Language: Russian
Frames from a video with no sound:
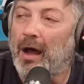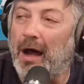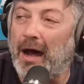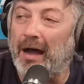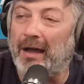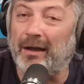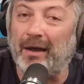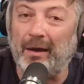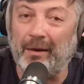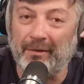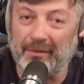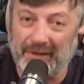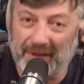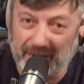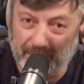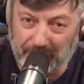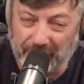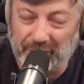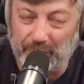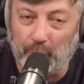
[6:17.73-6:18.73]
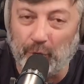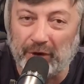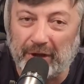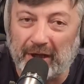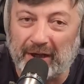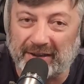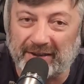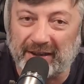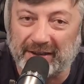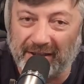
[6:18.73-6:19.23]
А почему он
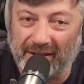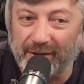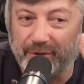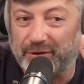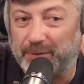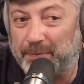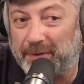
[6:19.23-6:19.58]
так разозлился?